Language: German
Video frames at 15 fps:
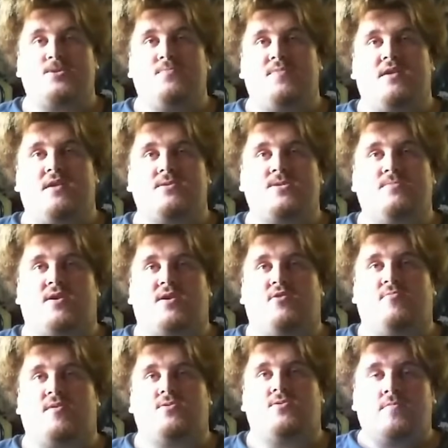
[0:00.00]
bitte aus dem Raum
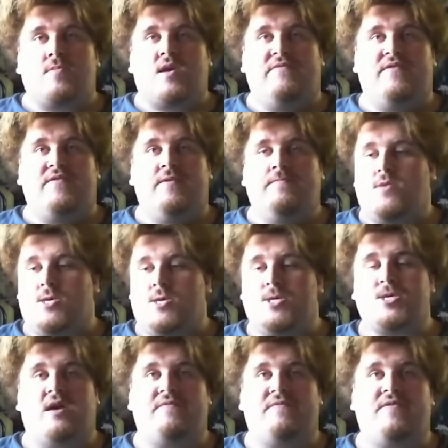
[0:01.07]
raus. Kaffee? Das ist
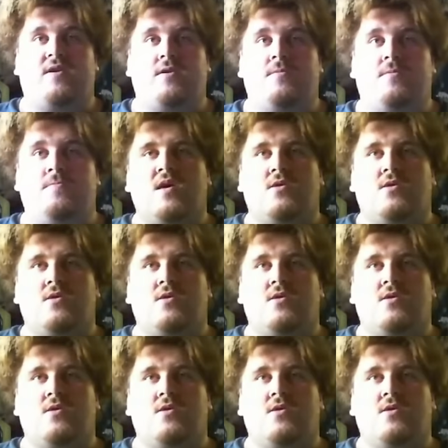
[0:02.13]
Kaffee, ja.